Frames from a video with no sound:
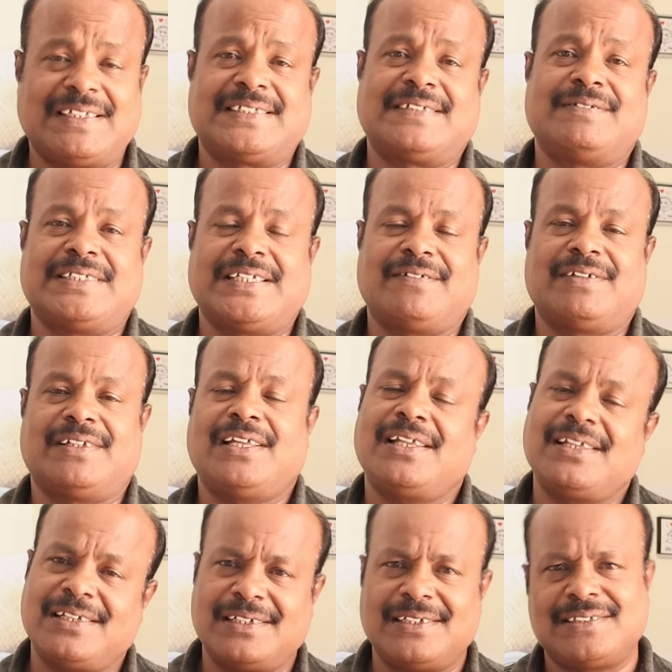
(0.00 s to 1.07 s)
வயசு விஜய் வந்து
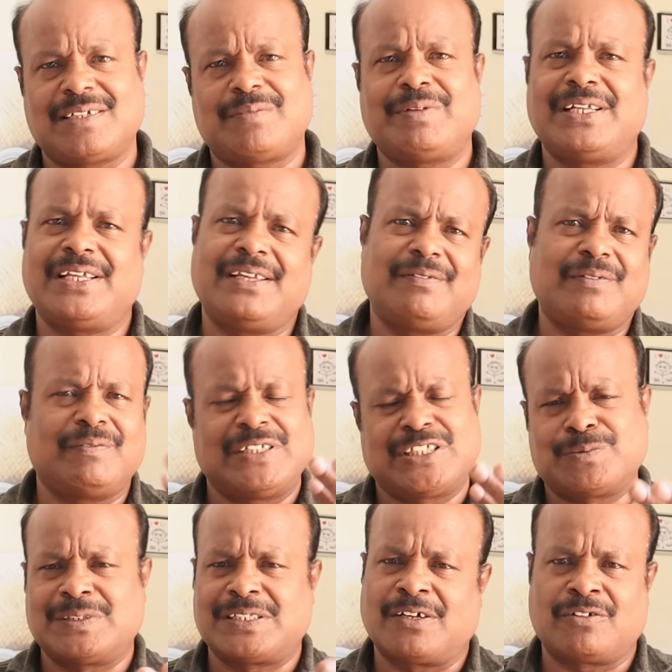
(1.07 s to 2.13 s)
அது ஜெமினி
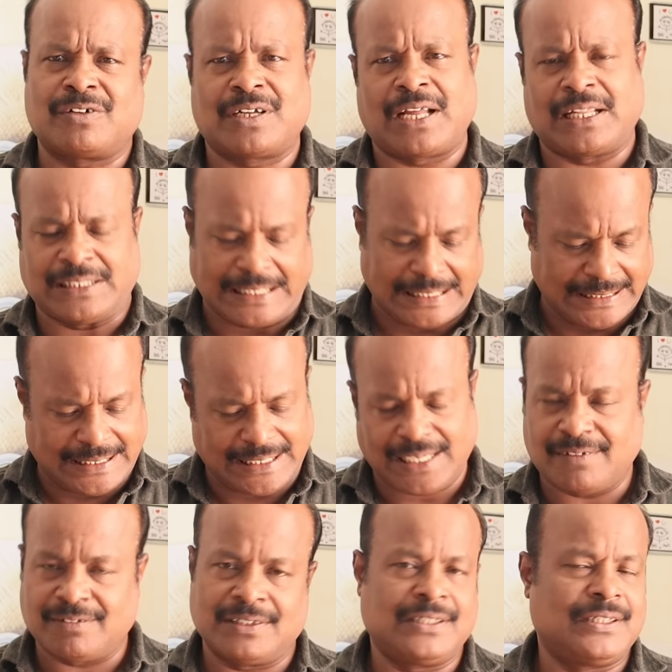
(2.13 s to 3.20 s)
வில்ஸ்மித் அவருக்கு அந்த
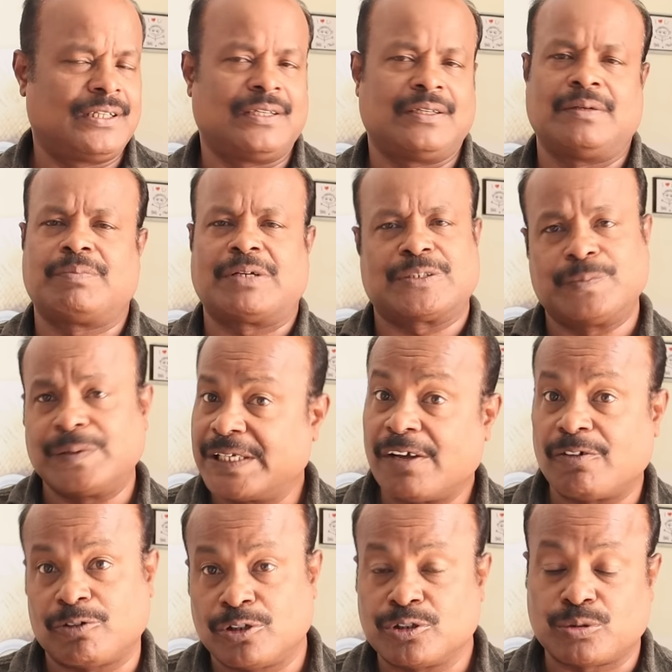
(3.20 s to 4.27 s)
கதைகள்லாம் வந்து ப்ரெஸ்
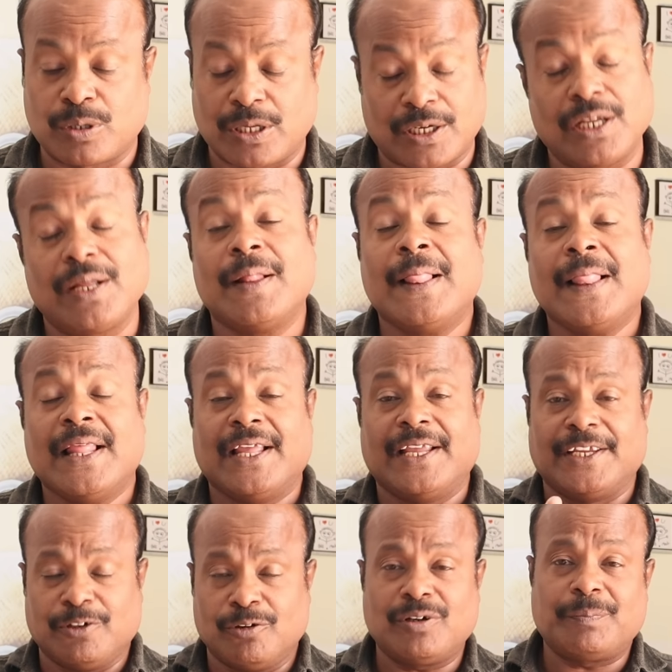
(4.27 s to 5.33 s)
மீட்லேயும் அவர் வந்து சொன்னார்
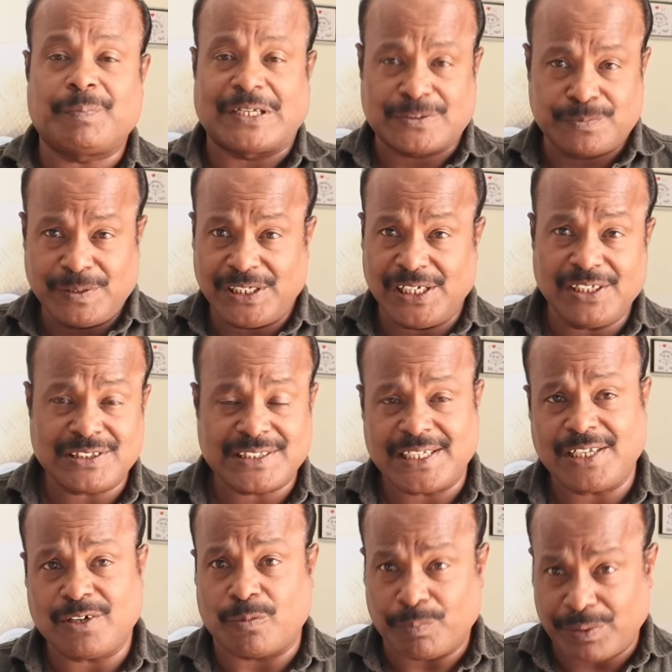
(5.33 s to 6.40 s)
இன்னொன்று ப்ரெஸ் மீட்லேயும்
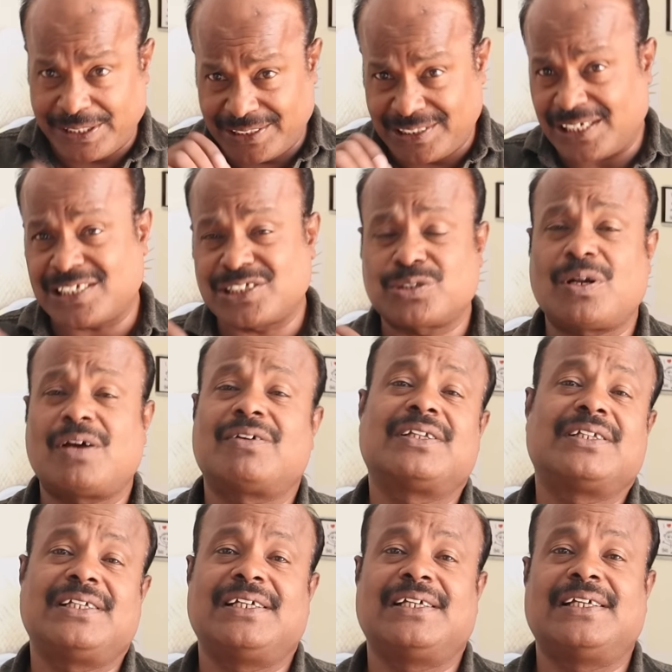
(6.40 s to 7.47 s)
சரி ரொம்ப இன்டலெக்சுவலாக
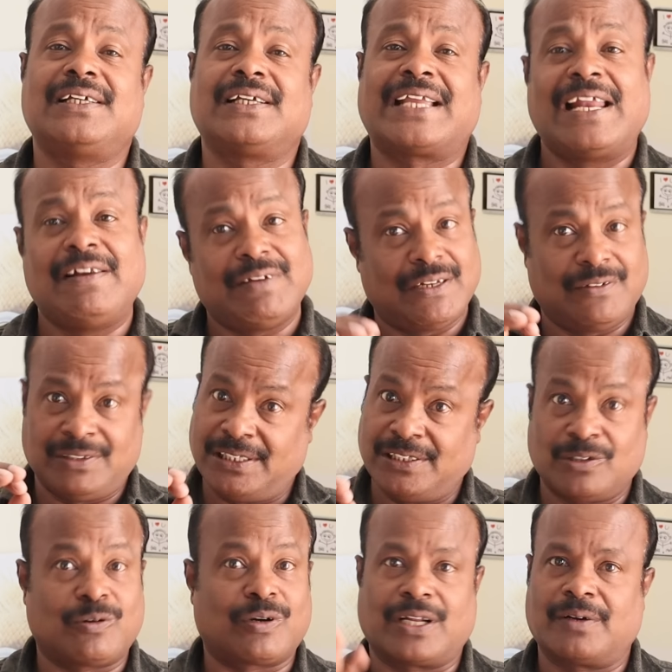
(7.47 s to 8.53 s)
வந்து கேள்விகளை வந்து
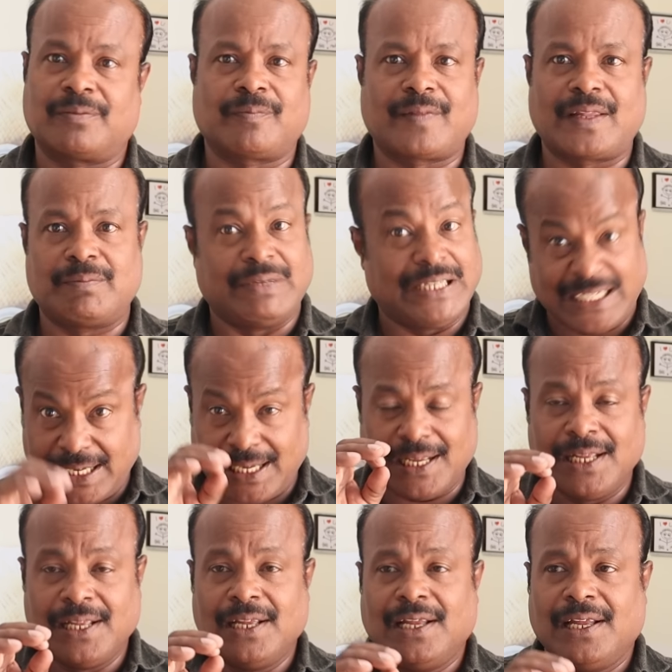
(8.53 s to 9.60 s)
எதிர்கொண்டார் மிக
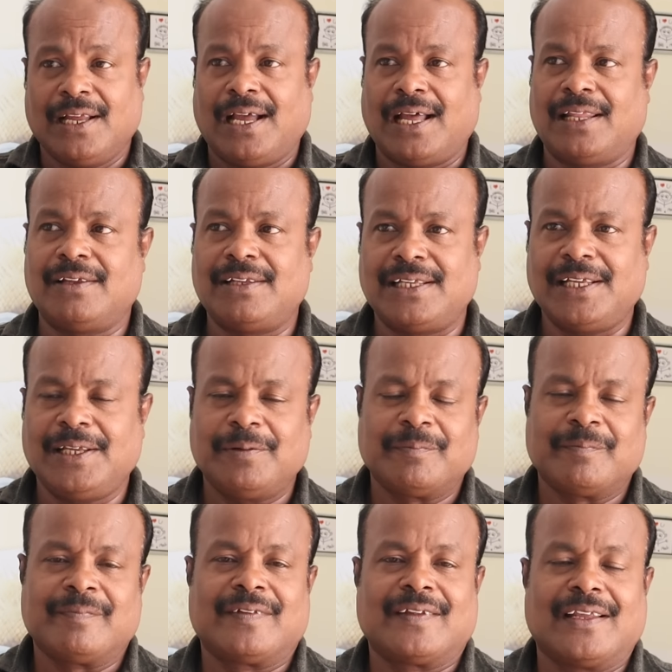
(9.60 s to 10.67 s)
அதாவது
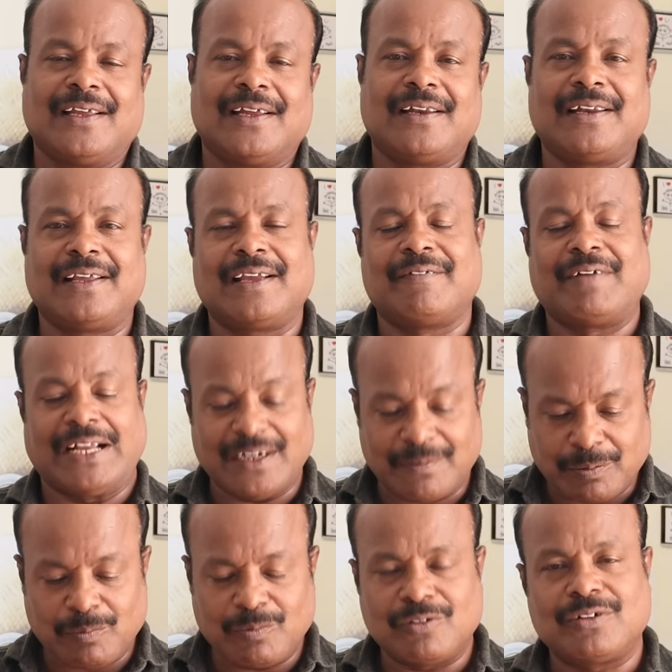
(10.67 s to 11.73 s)
நீங்கள்
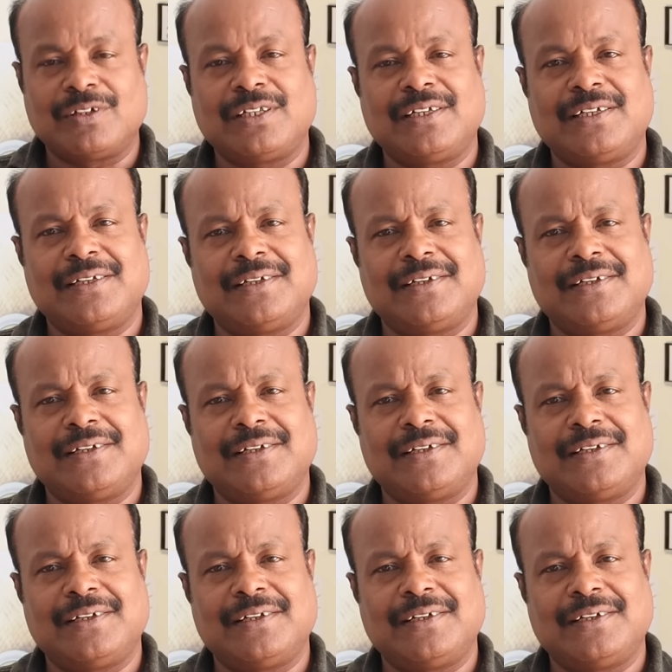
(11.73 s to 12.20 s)
வெங்கட் பிரபு வந்து